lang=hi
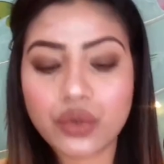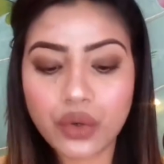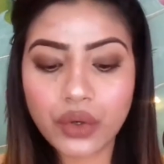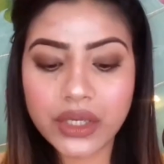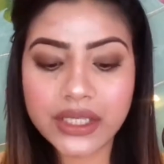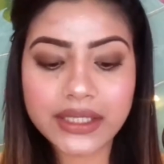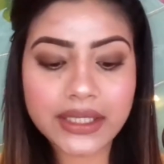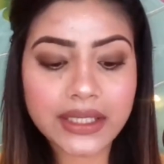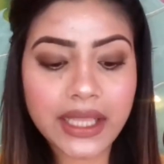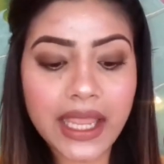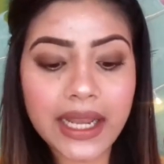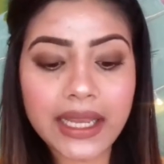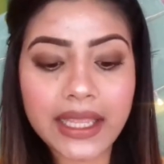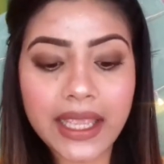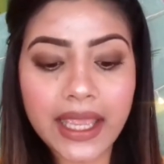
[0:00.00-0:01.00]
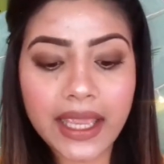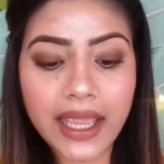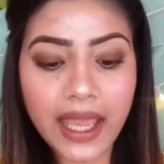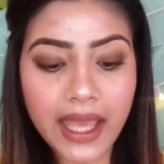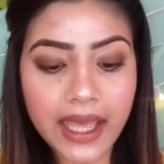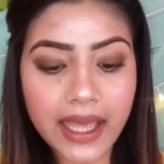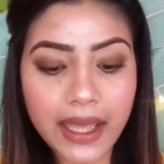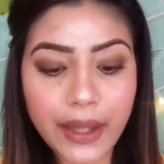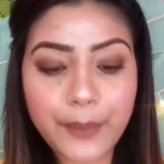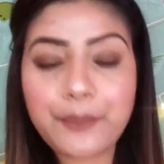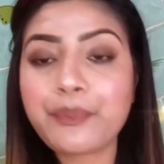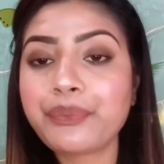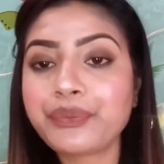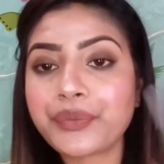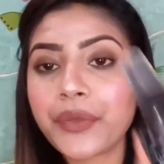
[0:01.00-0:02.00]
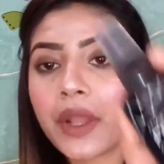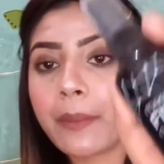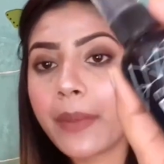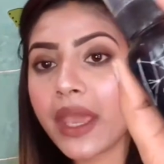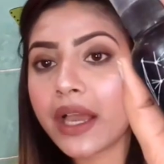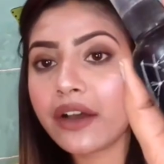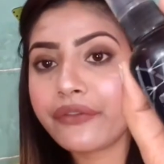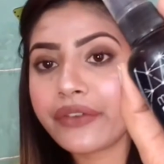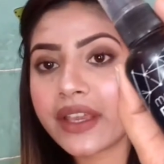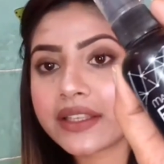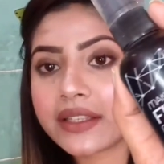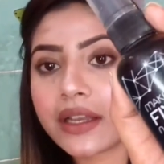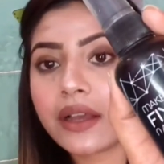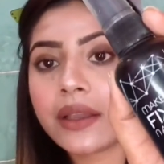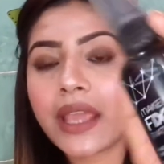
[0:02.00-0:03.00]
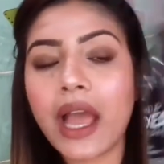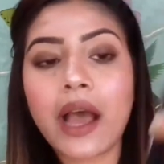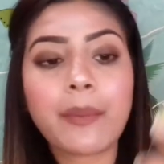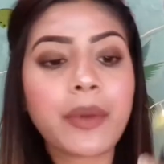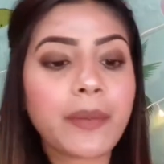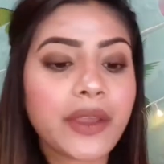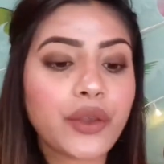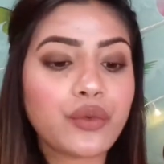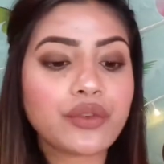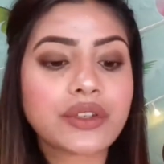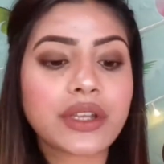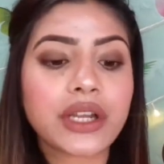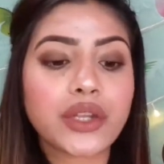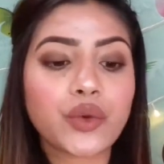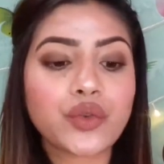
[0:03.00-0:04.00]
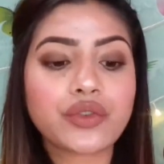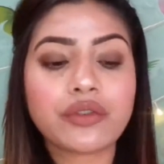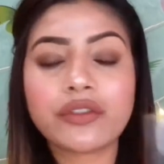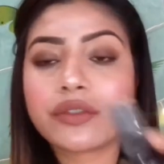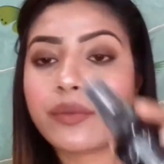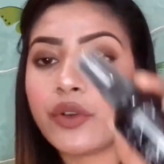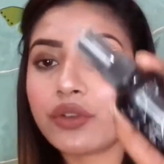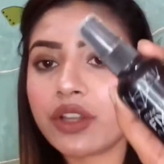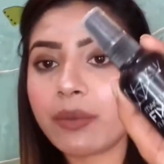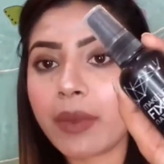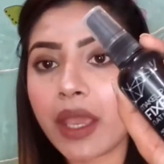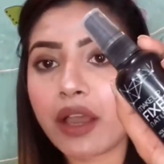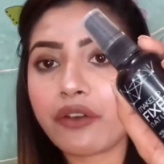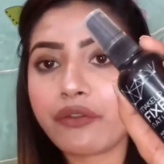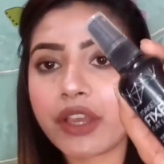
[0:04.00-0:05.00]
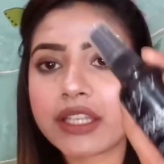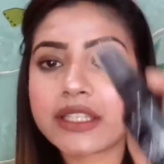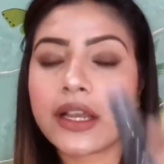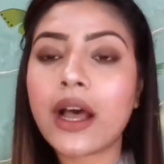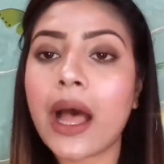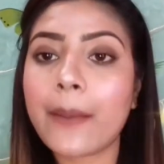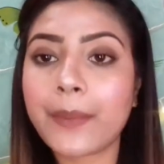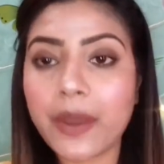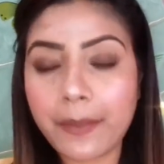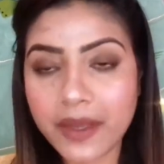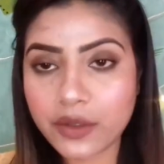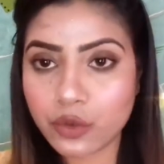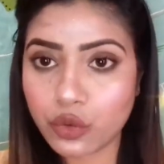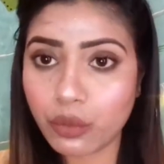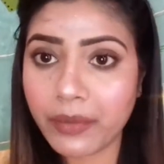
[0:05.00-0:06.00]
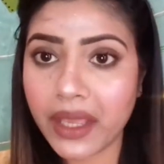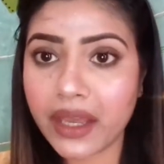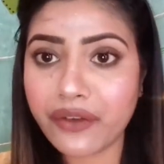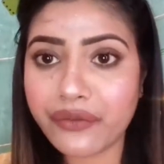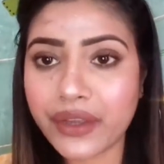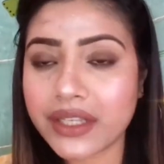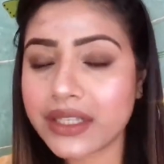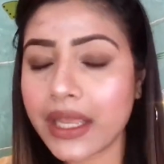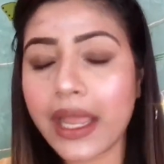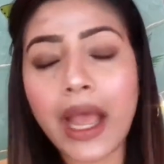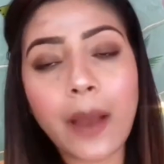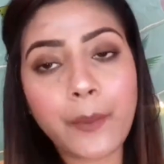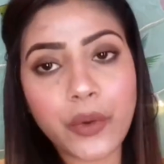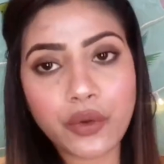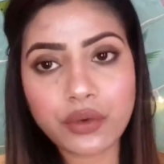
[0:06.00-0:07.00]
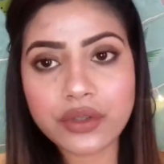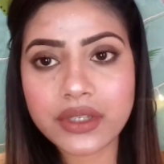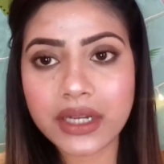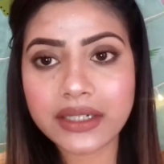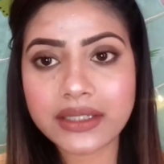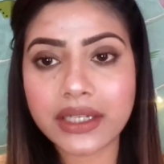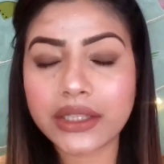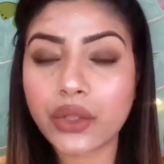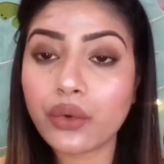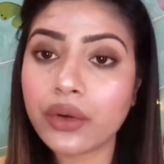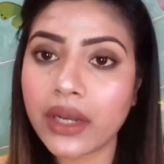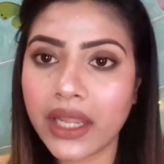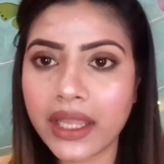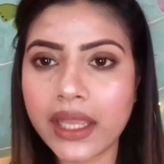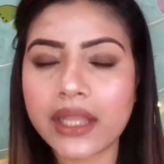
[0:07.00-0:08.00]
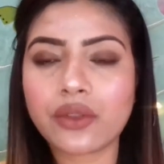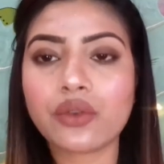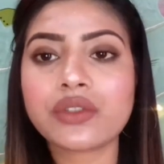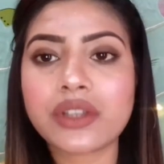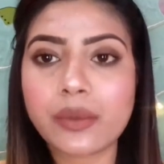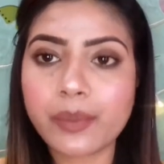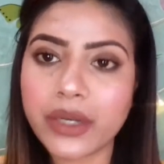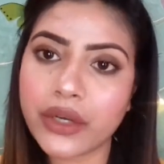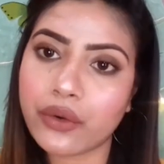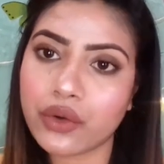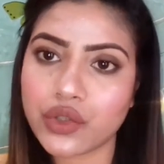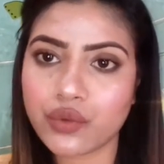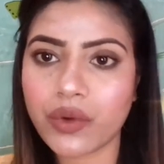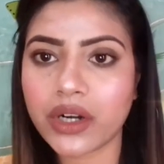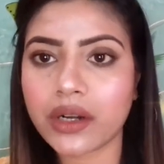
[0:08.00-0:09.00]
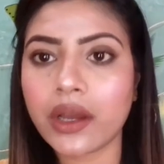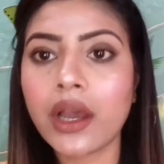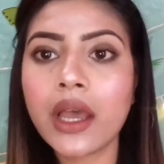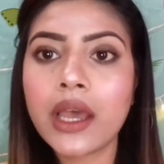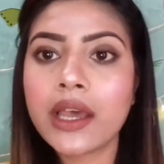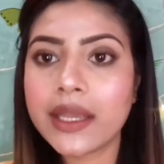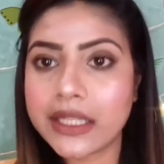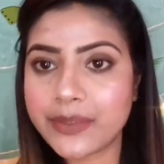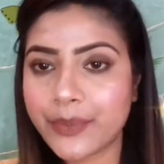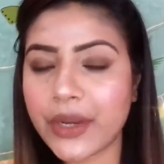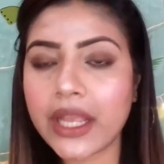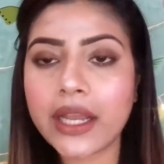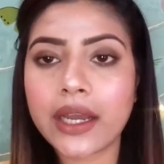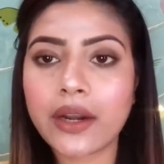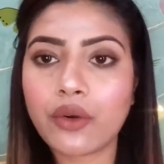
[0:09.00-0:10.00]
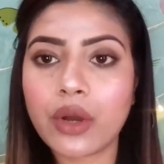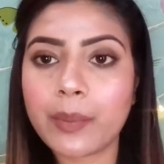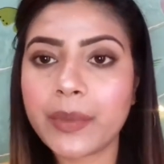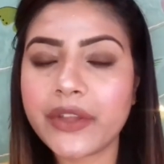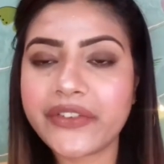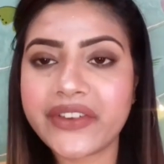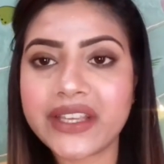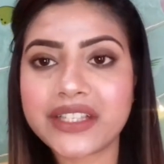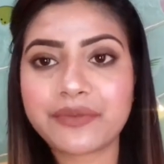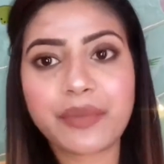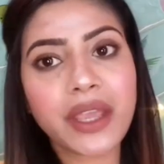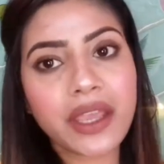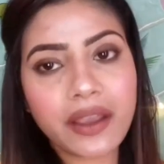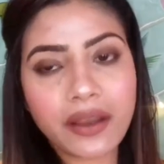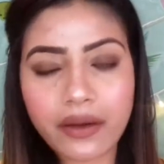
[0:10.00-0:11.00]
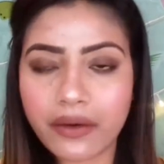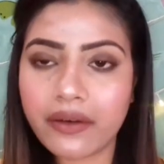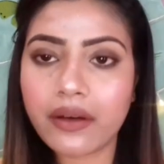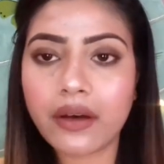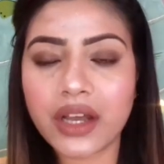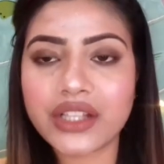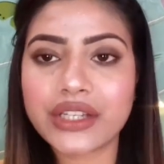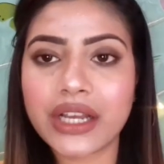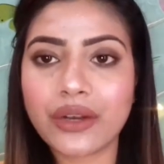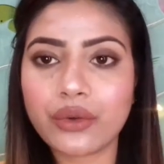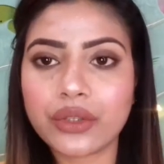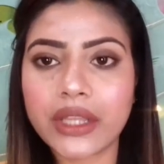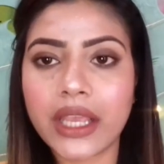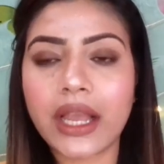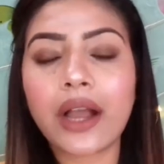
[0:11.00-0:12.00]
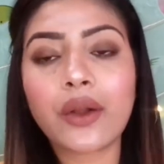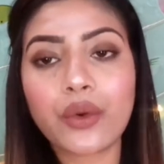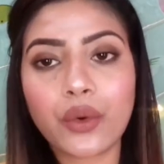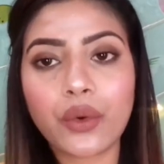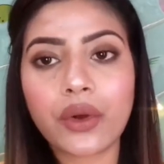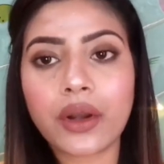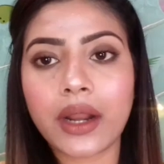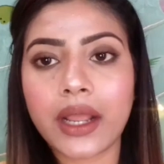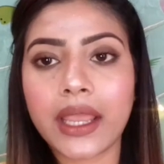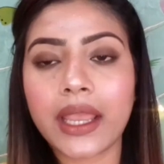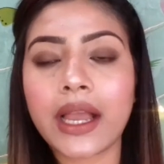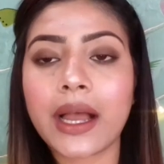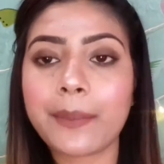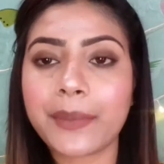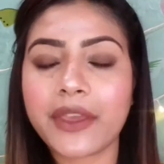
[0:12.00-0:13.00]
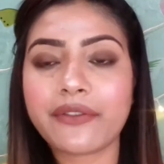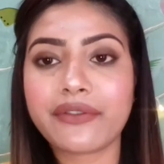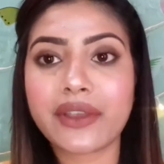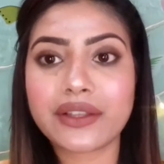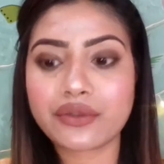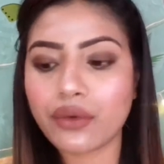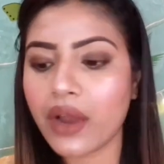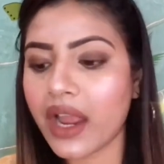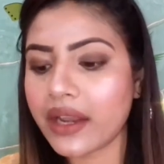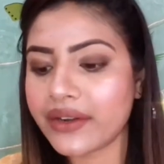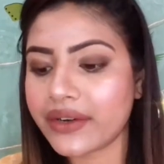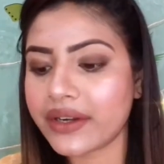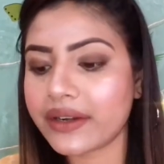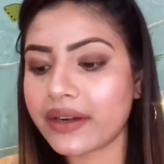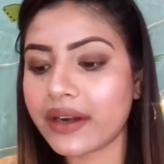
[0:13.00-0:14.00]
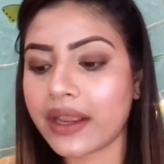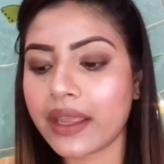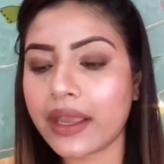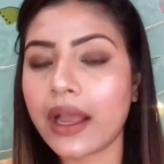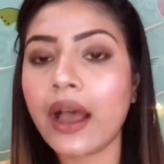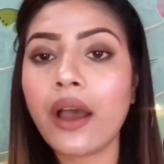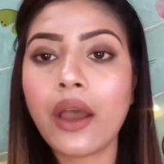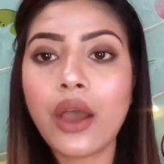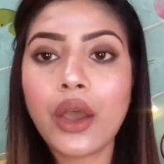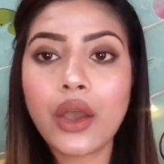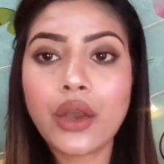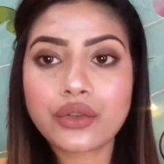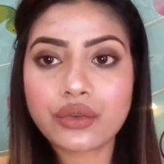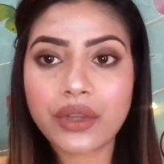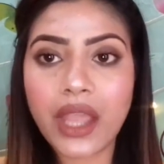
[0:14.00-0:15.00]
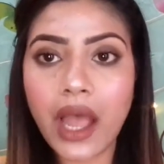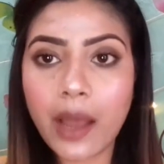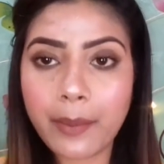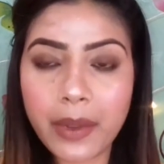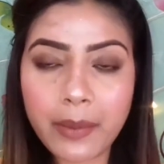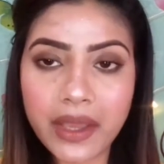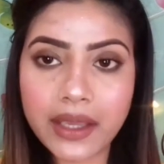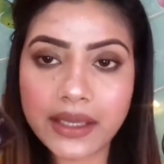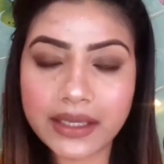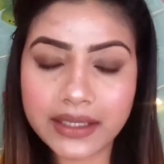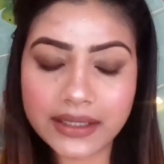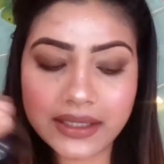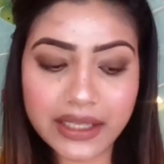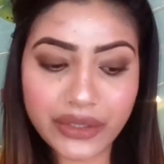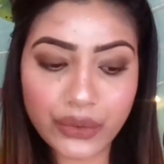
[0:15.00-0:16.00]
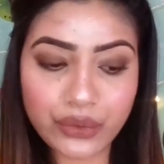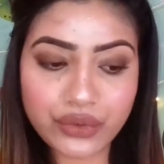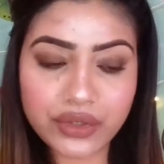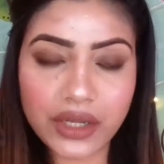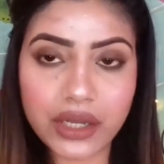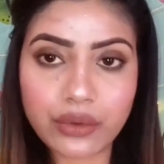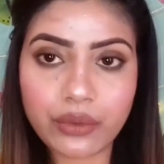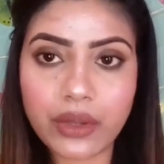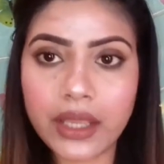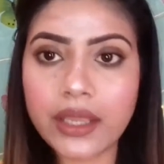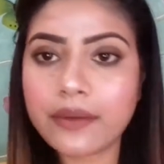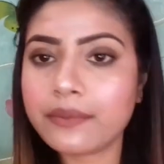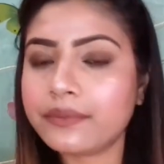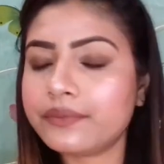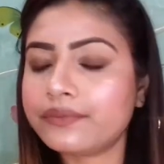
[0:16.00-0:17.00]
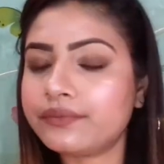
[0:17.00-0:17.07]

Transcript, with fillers: सो so, इसके लिए है मेकअप फिक्सर यहाँ पे मैं यूज़ कर रही हूँ स्विस ब्यूटी मेकअप फिक्सर आपके पास जो मेकअप फिक्सर है आप यूज़ कर सकते हो नहीं है तो सिंपली रोज़ वाटर स्प्रे कर लो अपने फेस पे अच्छा लुक देगा ग्लो रखेगा आपके फेस को हाइड्रेट रखेगा सो so, यहाँ पे मैं इसे यूज़ करूँगी